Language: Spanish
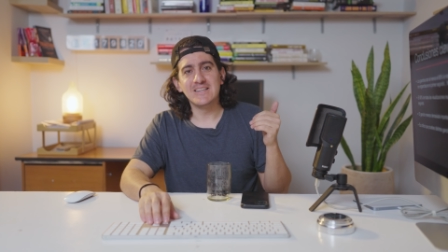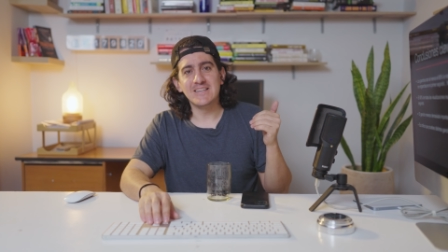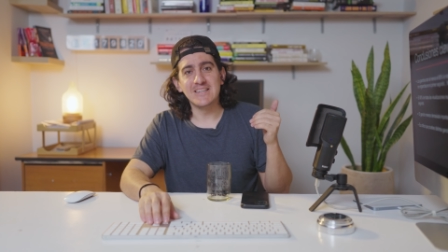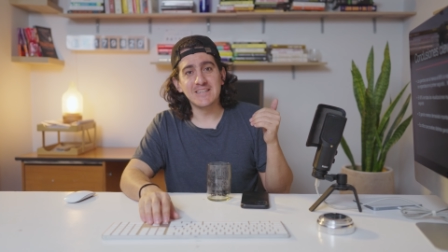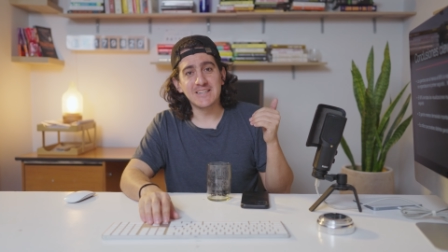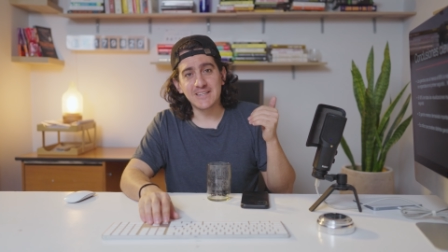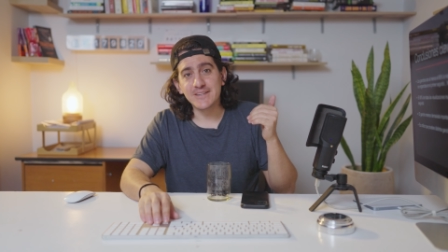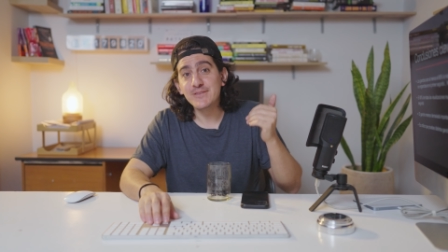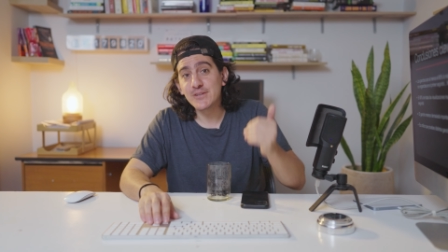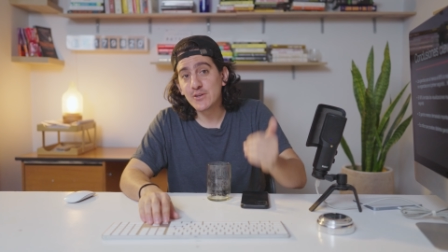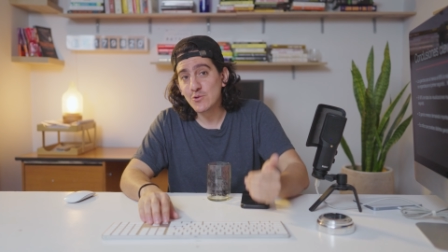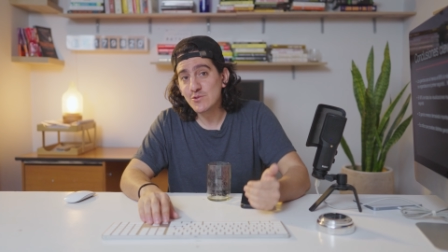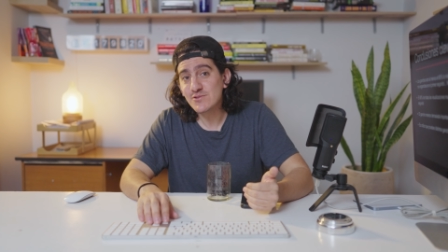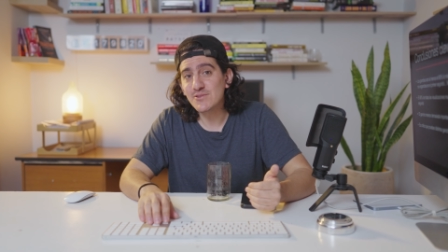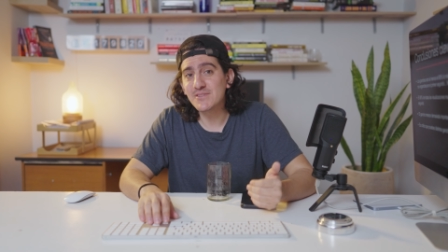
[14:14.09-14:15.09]
y que
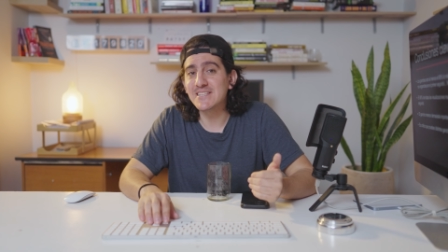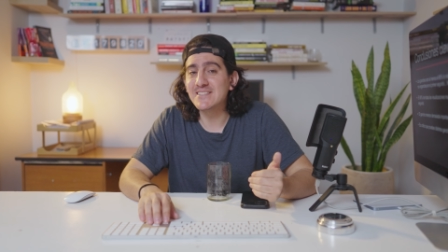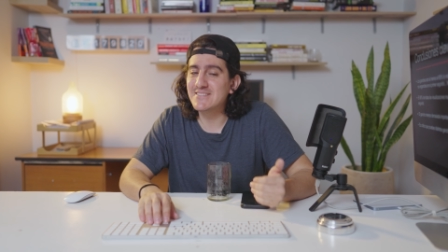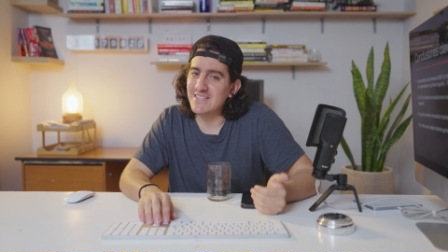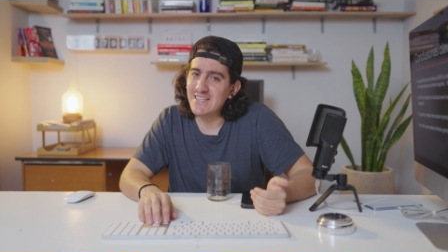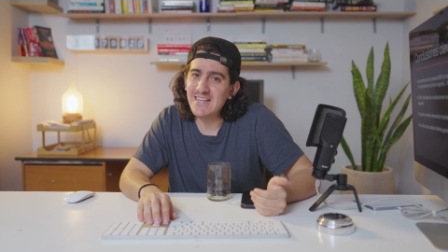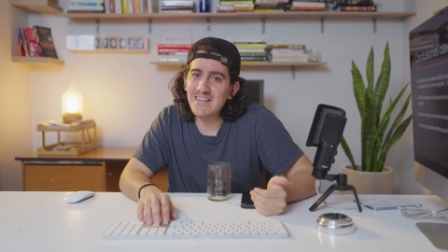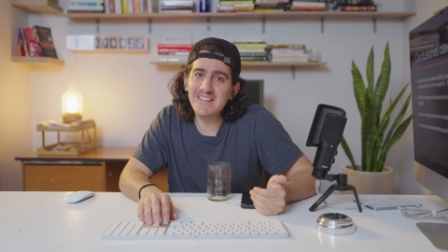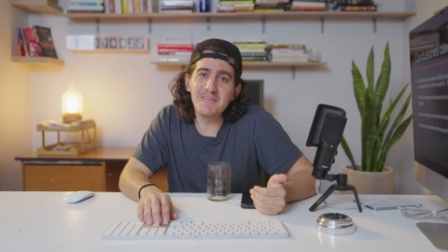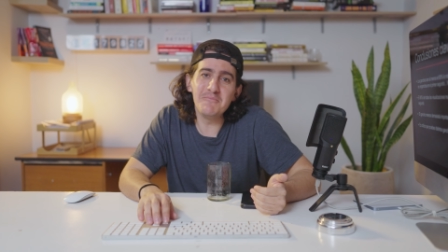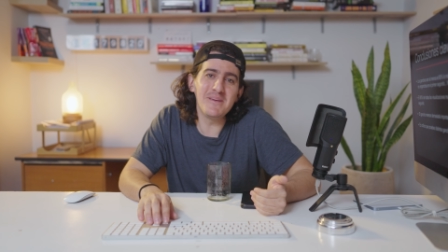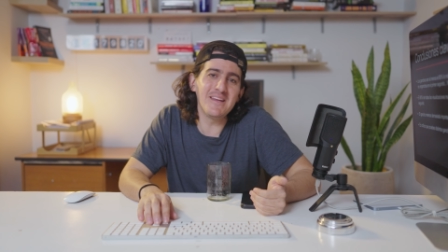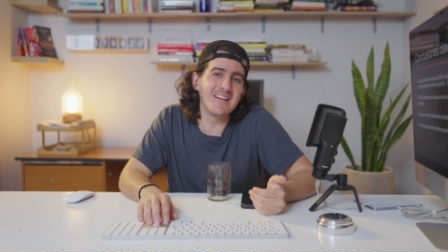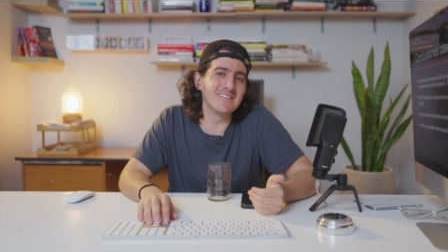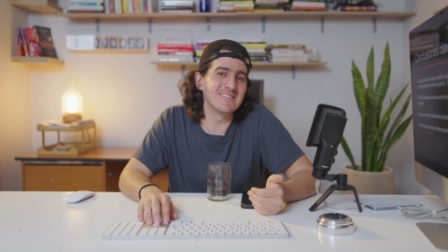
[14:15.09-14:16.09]
incluso decenas de
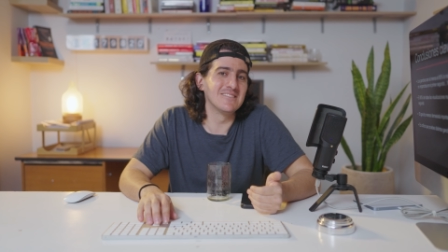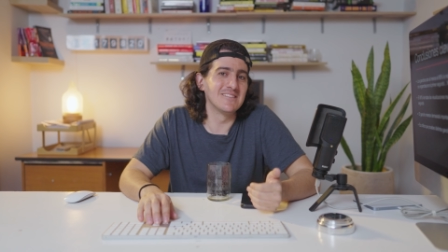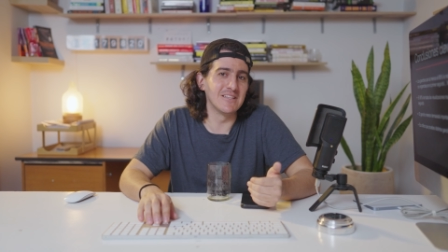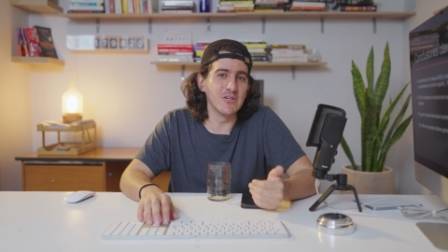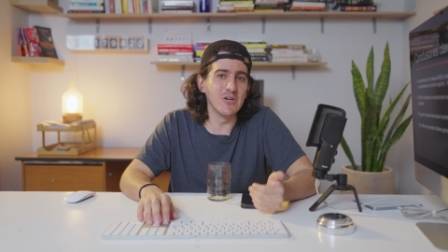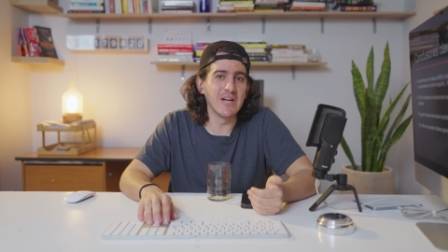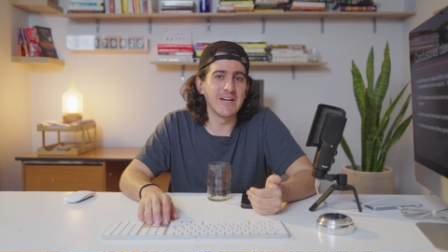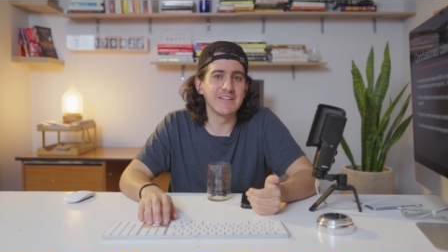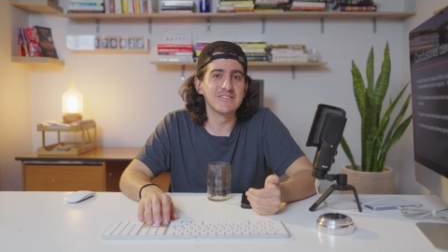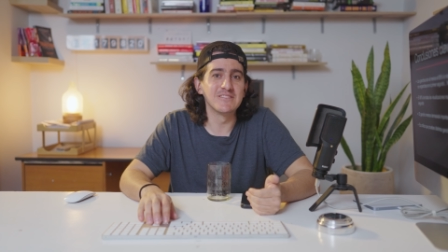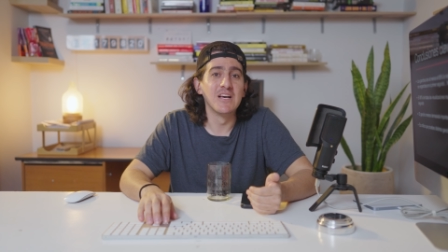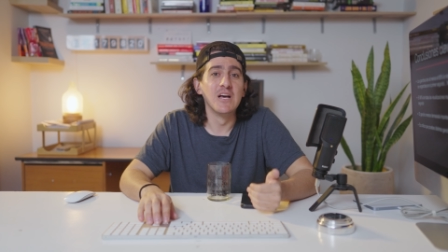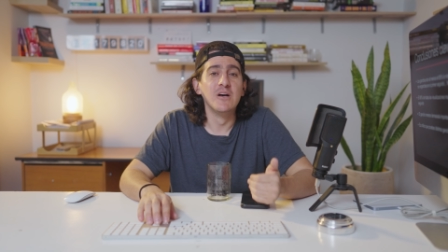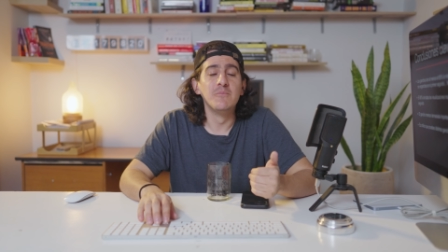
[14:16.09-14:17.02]
miles de dólares